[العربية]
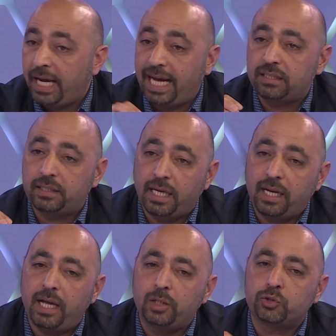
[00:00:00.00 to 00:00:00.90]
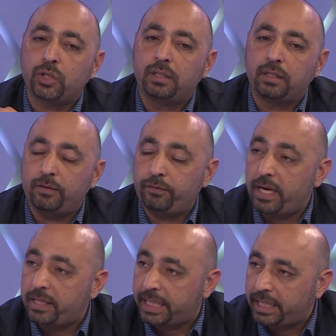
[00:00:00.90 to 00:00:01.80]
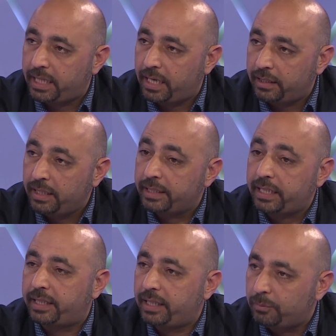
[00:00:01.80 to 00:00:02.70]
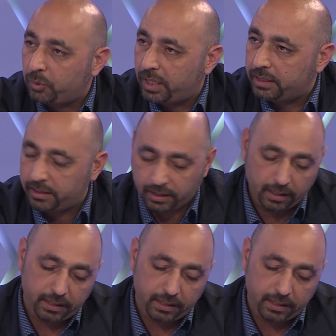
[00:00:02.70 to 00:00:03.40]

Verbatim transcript: حتى لا يصنف هذا الكيان ككيان معادي